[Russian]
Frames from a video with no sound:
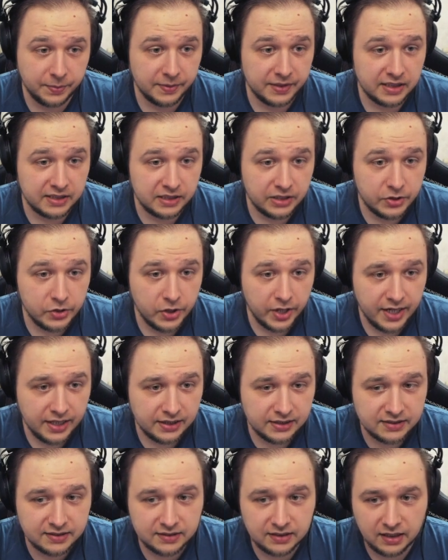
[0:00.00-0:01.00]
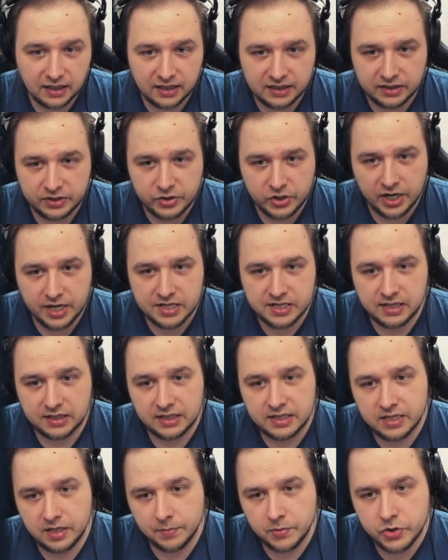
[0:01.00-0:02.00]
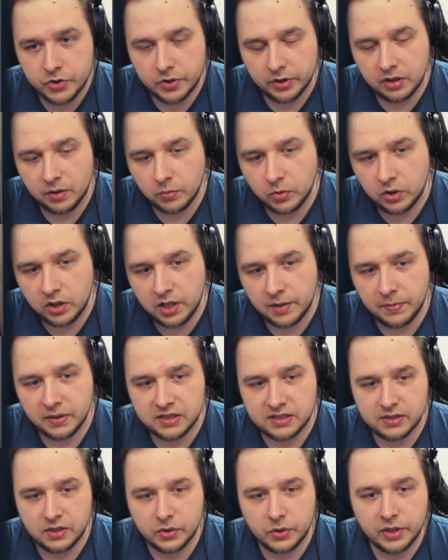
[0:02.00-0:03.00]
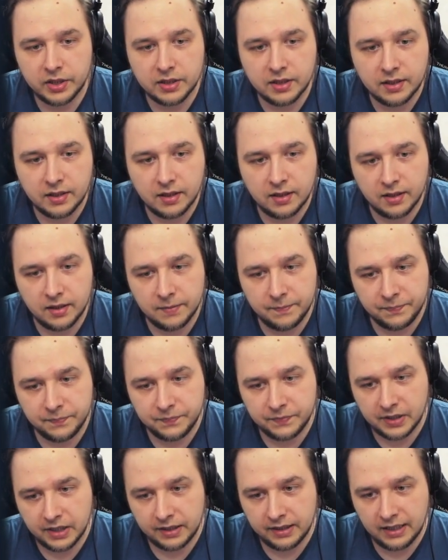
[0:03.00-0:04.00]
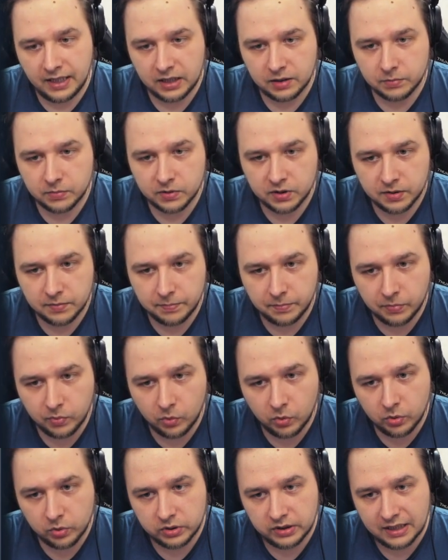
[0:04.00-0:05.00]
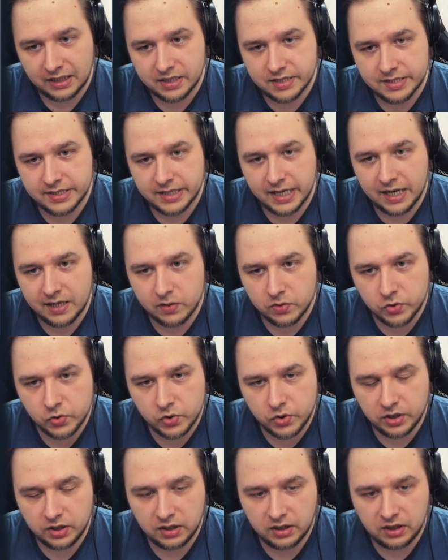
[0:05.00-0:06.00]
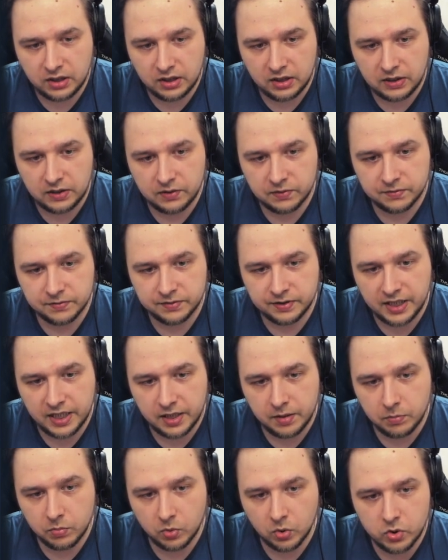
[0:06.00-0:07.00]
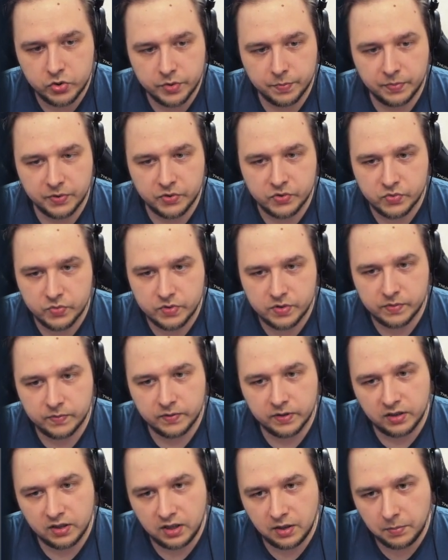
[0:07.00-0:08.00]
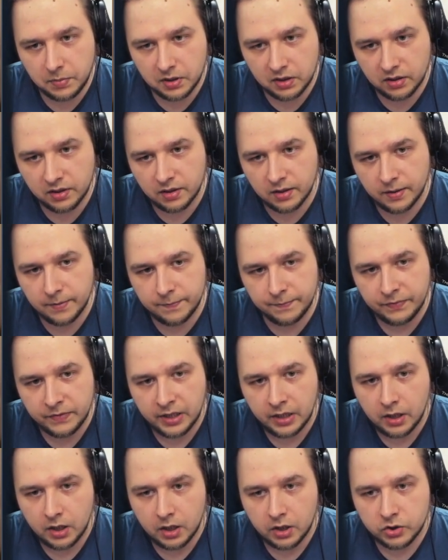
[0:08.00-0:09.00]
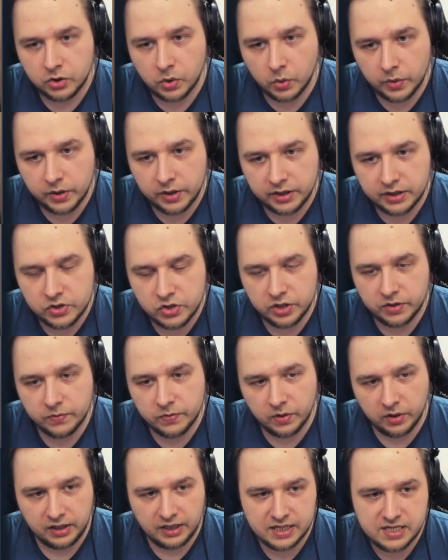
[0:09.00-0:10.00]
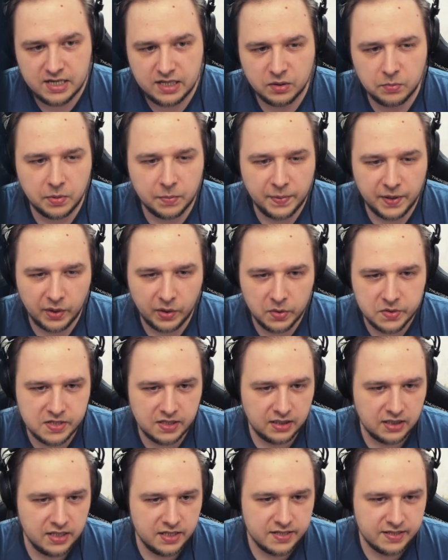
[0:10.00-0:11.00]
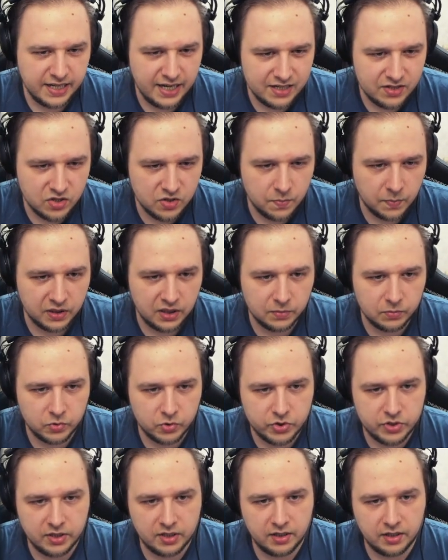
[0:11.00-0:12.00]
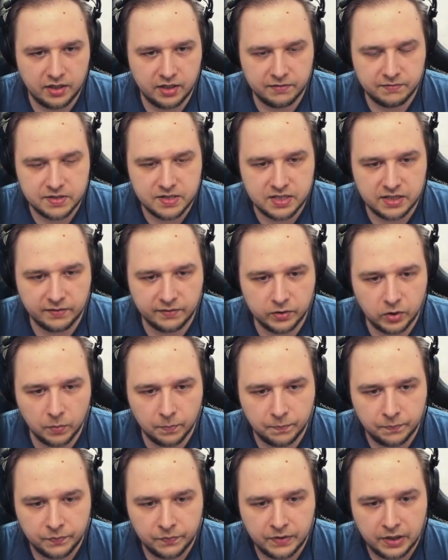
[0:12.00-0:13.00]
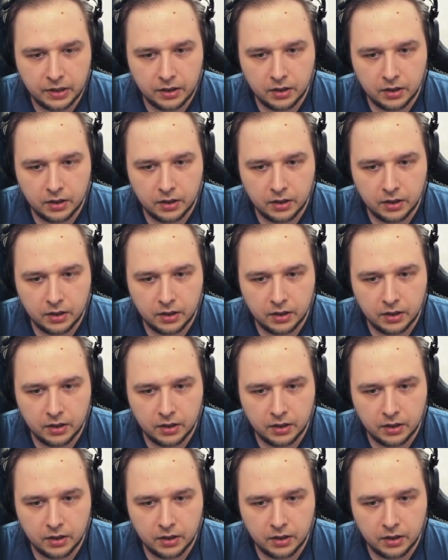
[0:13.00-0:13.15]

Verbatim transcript: чем она отличается? Отличается она тем, что она более построена как бы по нарастающей, и в ней больше присутствует именно троек и четверок. Хотя, ну, по природе это не скажешь, потому что в основном,